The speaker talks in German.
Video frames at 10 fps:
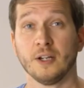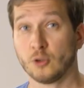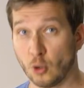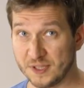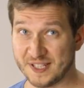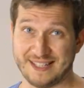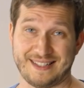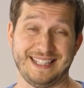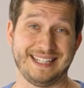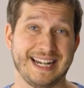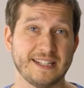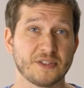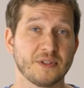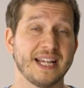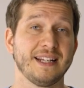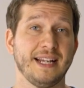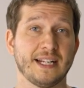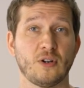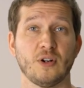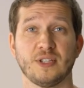Grundsätzlich kannst du dein
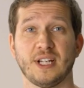Elektroauto